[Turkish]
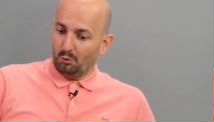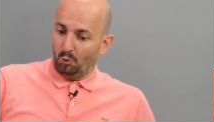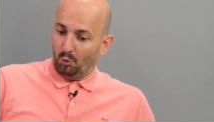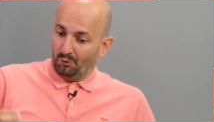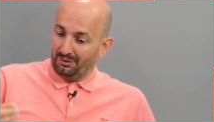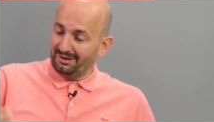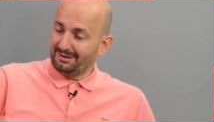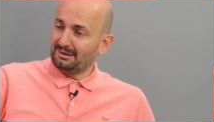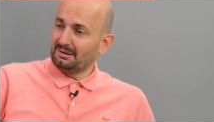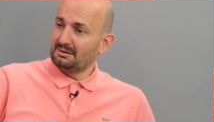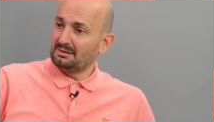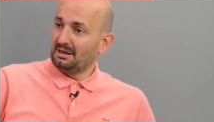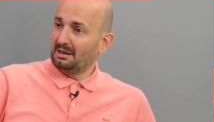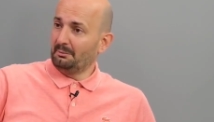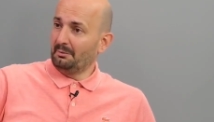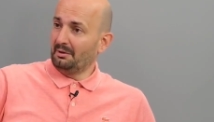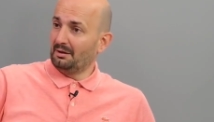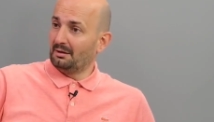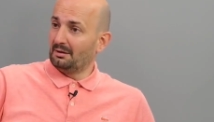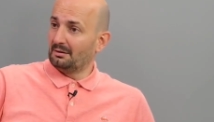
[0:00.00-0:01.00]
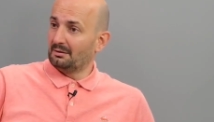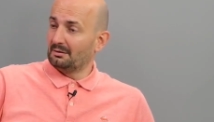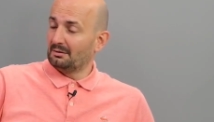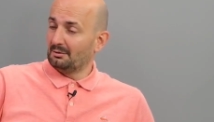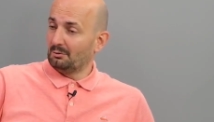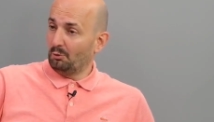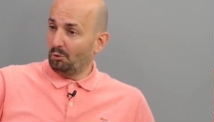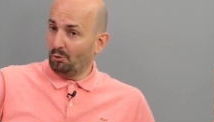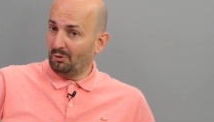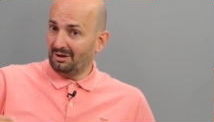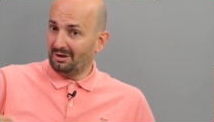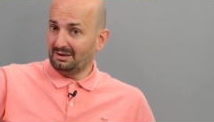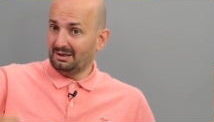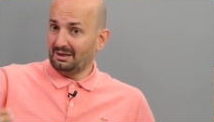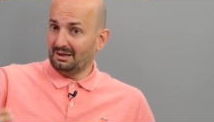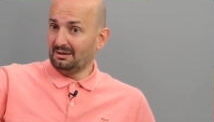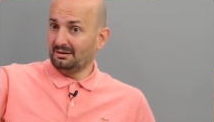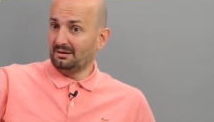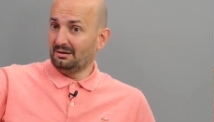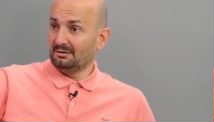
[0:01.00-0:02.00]
oynatırsın ama
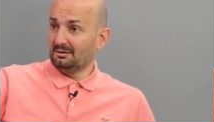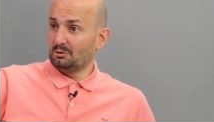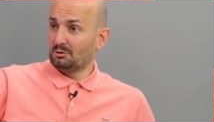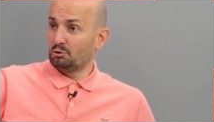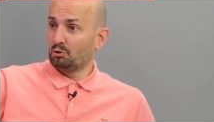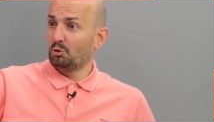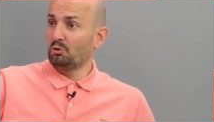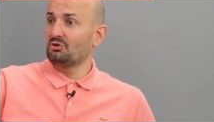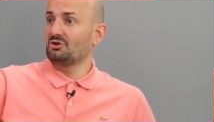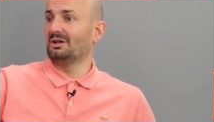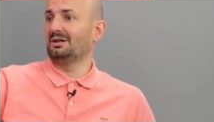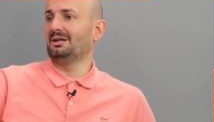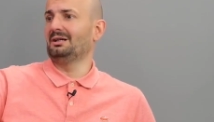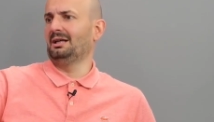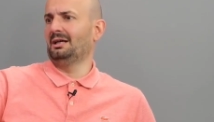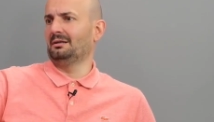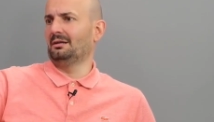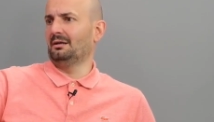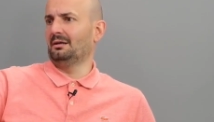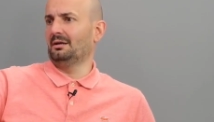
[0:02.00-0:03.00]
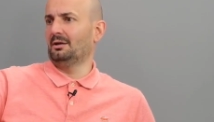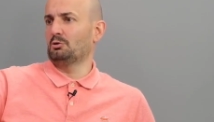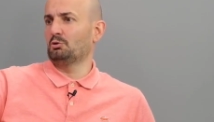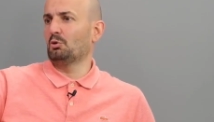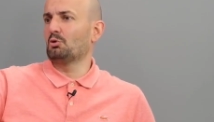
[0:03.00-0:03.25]
oynatana kadar da çok canın yanar yani.